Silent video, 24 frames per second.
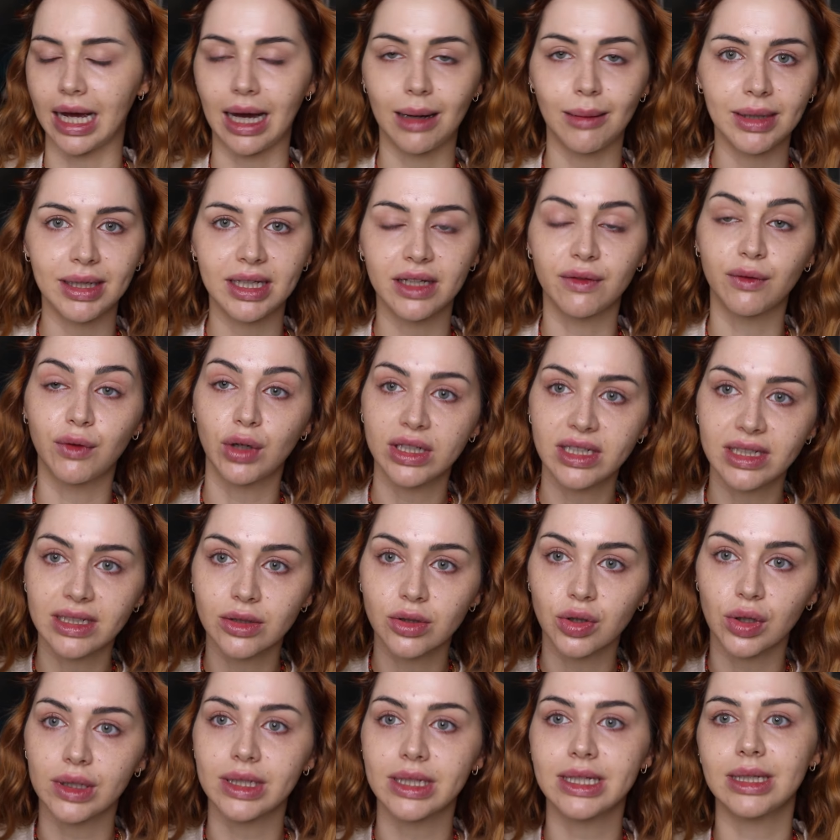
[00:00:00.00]
aber ich wollte ihn
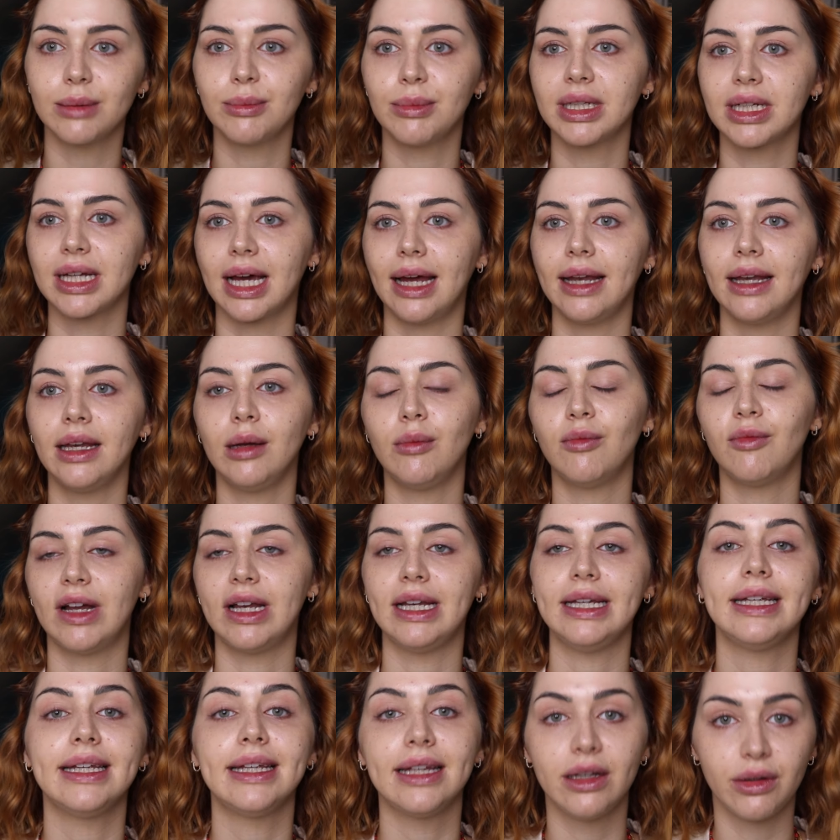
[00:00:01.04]
trotzdem mit reinnehmen, weil
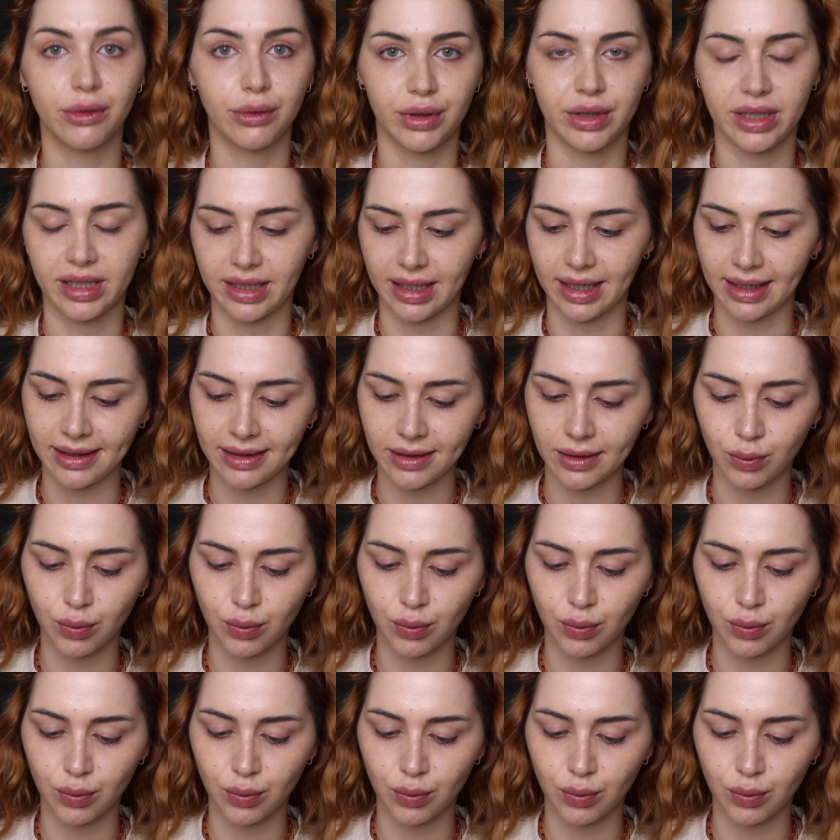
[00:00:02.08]
ich ihn noch nicht kenne.